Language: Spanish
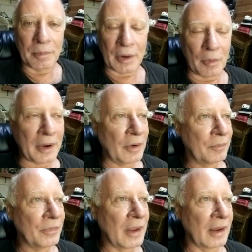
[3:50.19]
Pero bueno,
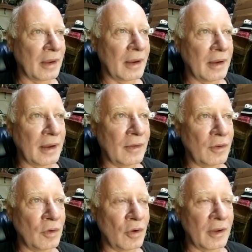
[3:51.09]
eh,
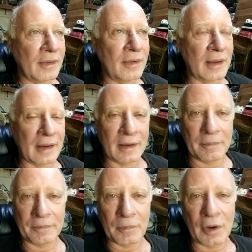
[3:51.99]
eso no es...
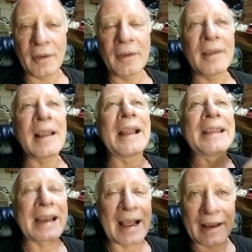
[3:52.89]
Em, bueno, eso es la
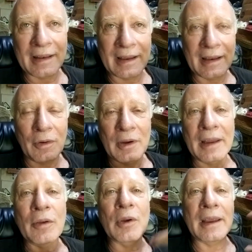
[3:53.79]
entrada de lo
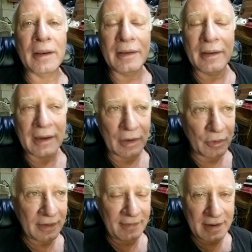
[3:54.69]
que yo
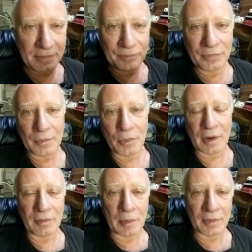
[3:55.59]
quiero decir,
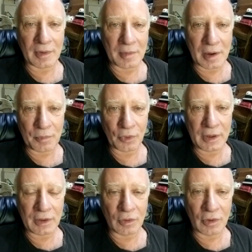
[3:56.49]
porque vamos a hablar un
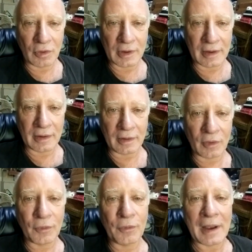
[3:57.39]
poquito de lo que
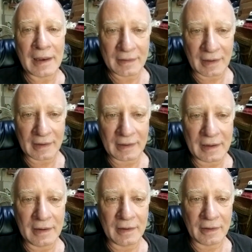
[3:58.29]
nos falta
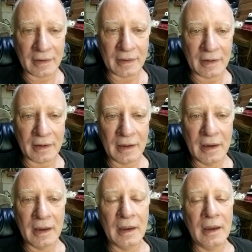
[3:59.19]
aquí en,
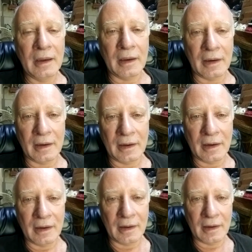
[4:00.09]

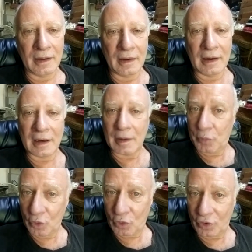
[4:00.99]
eh,
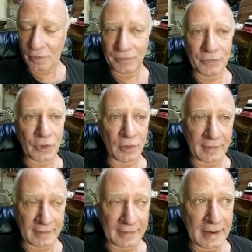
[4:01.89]
Acapulco, ¿no?
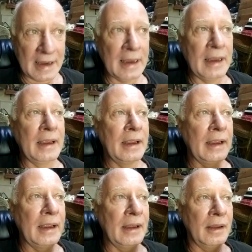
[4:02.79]
Entonces,
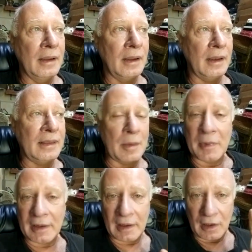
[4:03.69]
el
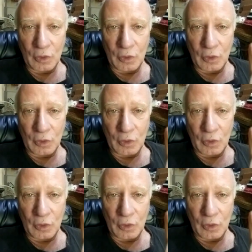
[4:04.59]
tema de la